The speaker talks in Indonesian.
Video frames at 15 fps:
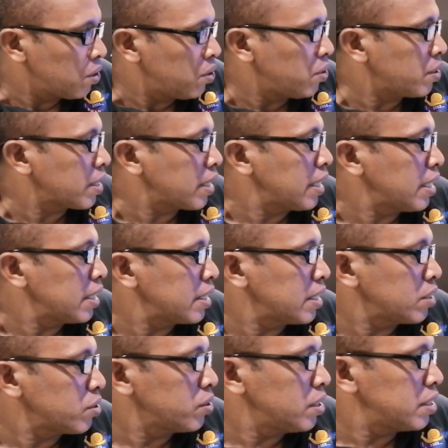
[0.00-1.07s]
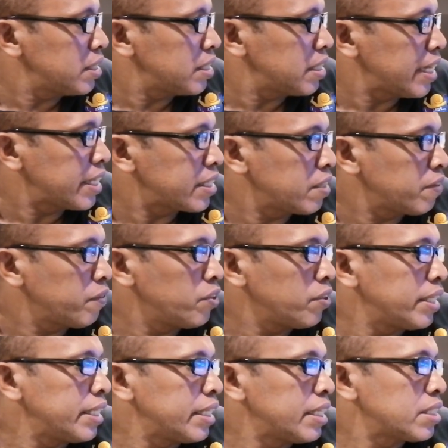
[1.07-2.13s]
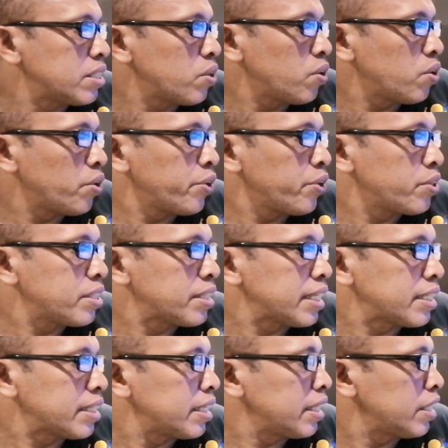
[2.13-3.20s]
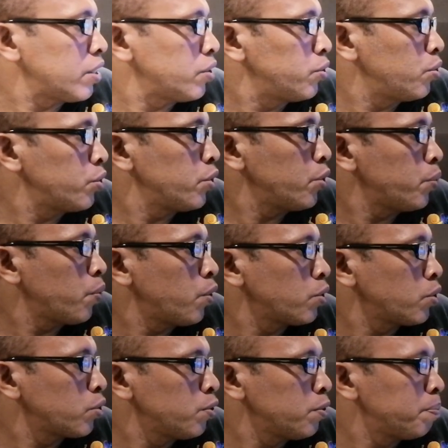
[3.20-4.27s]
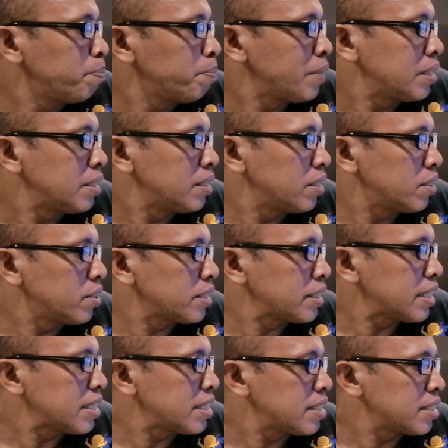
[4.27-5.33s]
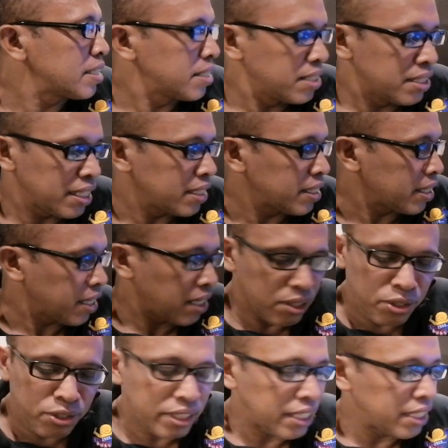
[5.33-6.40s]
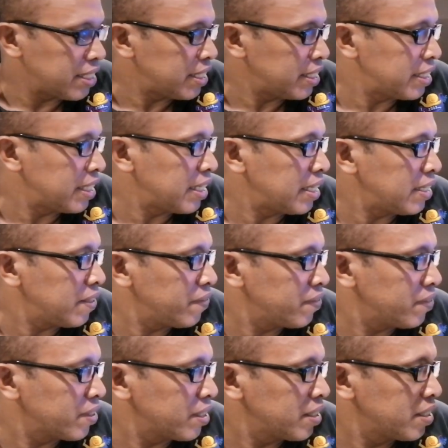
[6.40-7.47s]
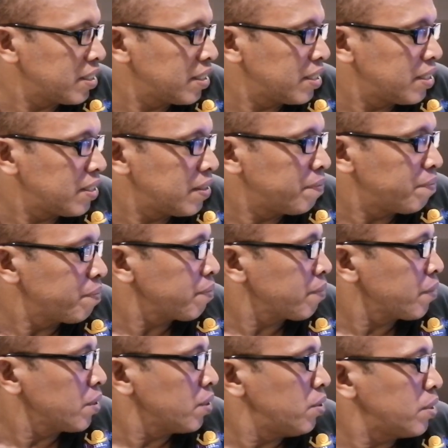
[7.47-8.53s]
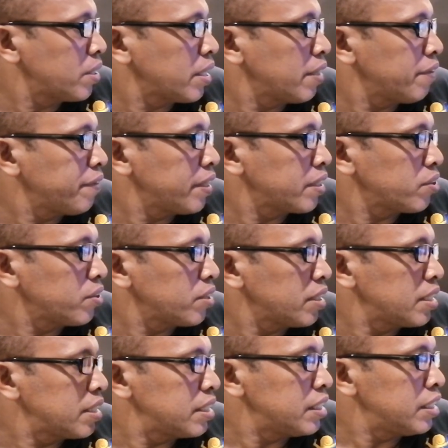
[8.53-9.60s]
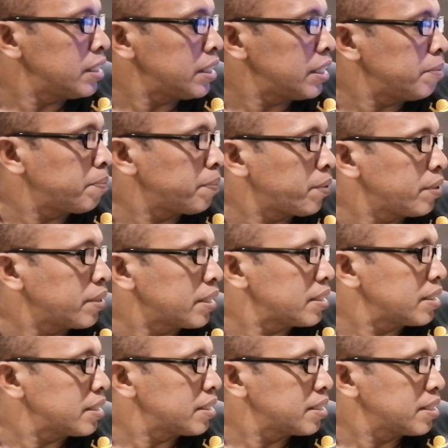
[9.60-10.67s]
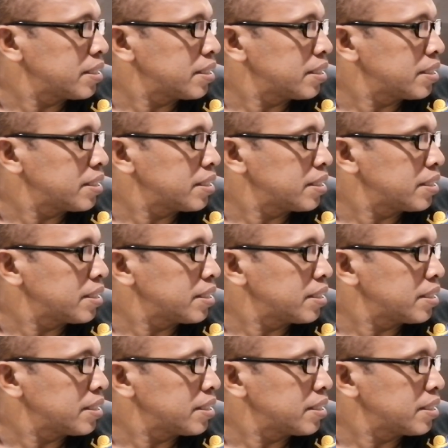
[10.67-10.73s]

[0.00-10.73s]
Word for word: Oke, okay, this action will erase all your setting. Do you want to process? Saya tekan OK saja. Oke, okay, factory is in, in progress.